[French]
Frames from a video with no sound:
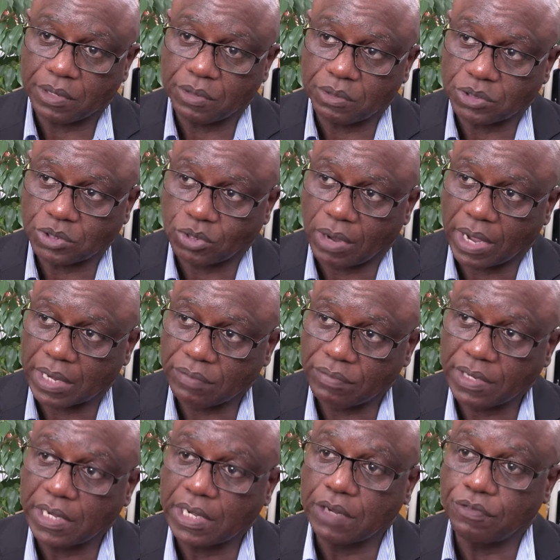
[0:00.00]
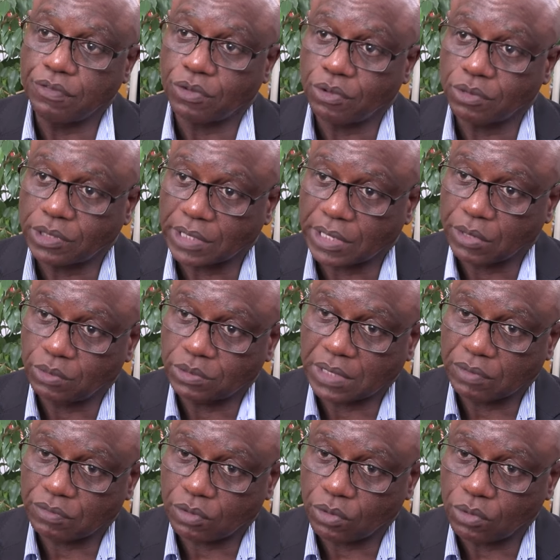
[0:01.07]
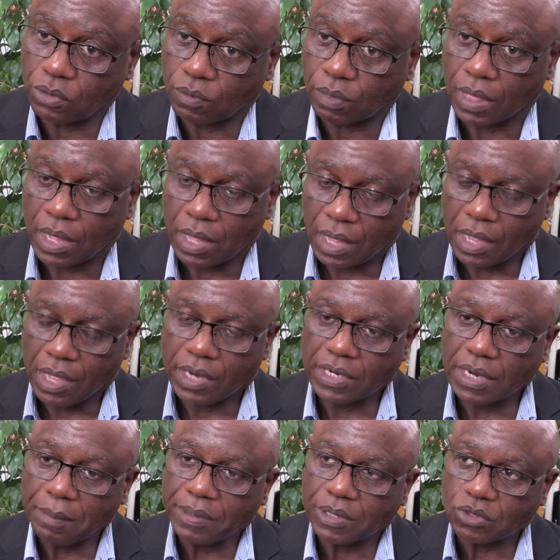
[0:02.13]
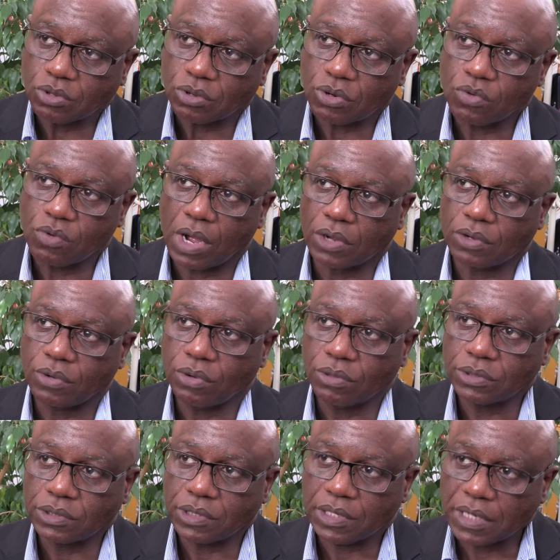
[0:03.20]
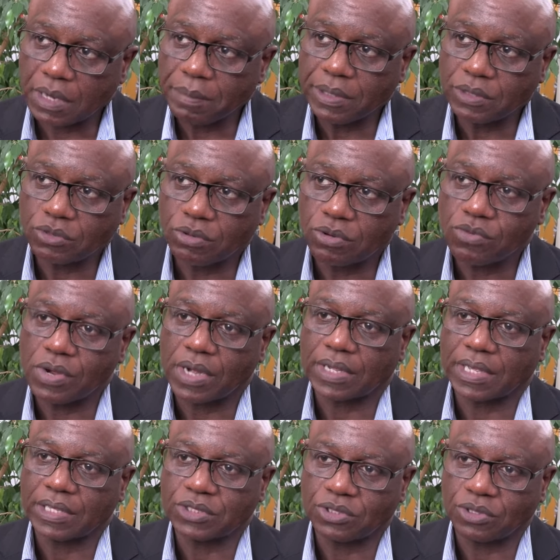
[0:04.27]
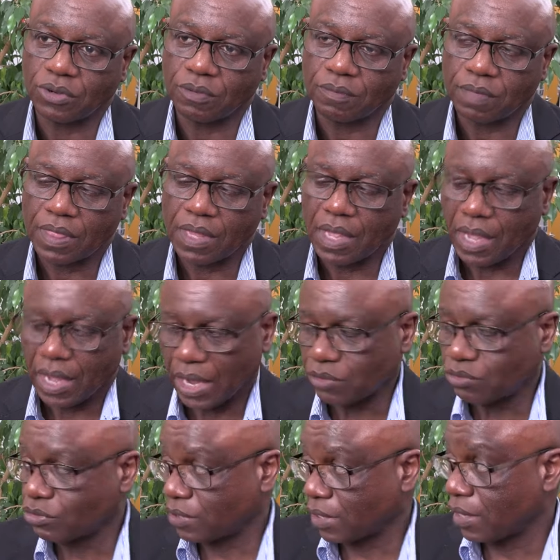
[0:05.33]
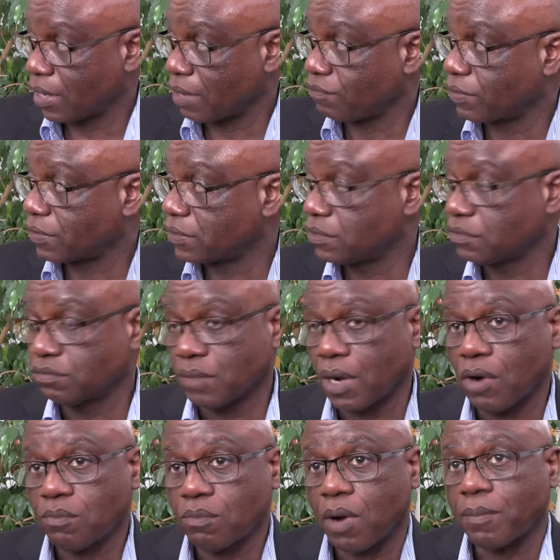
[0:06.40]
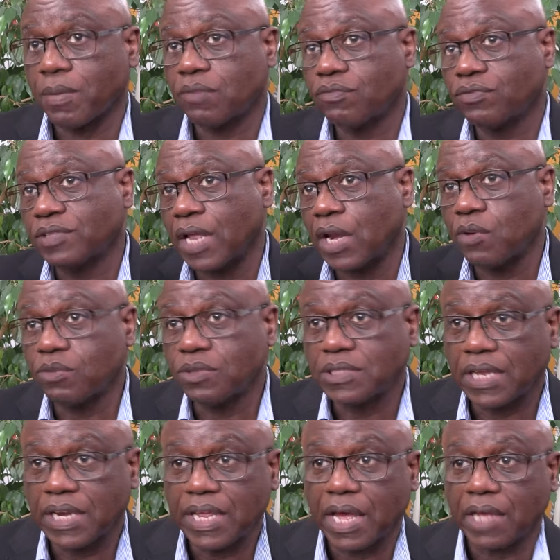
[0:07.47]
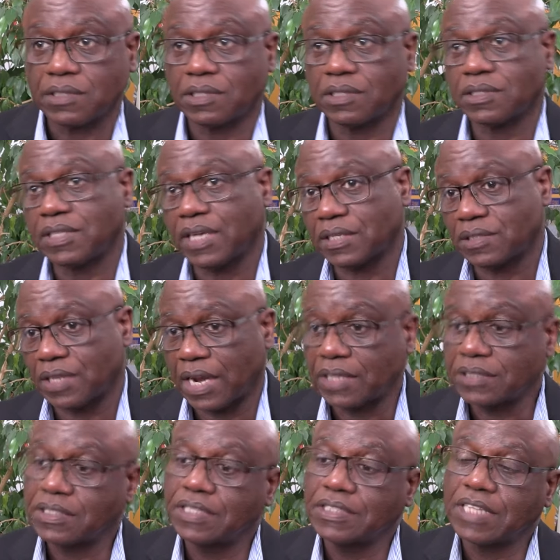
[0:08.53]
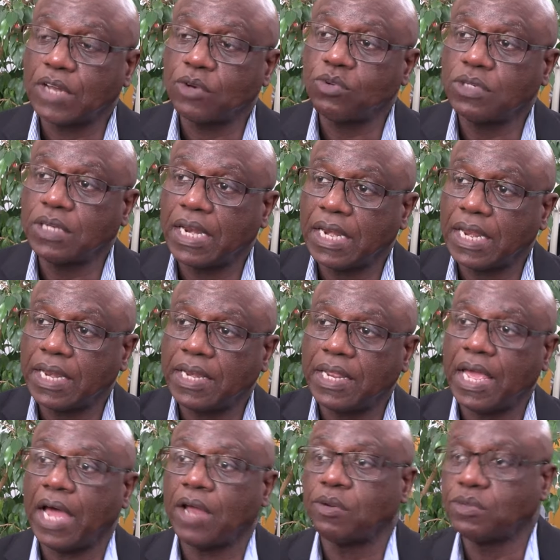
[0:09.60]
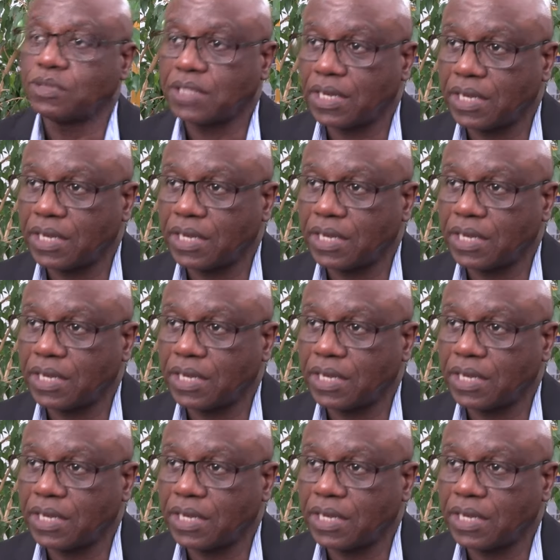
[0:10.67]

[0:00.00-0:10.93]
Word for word: qui nous sont arrivés, des difficultés que nous avons eues. Remettons-nous en cause, remettons-nous en question. Et tout à l'heure, effectivement, mais vous allez nous aider à ceci, à cela. C'est à nous de l'aider à nous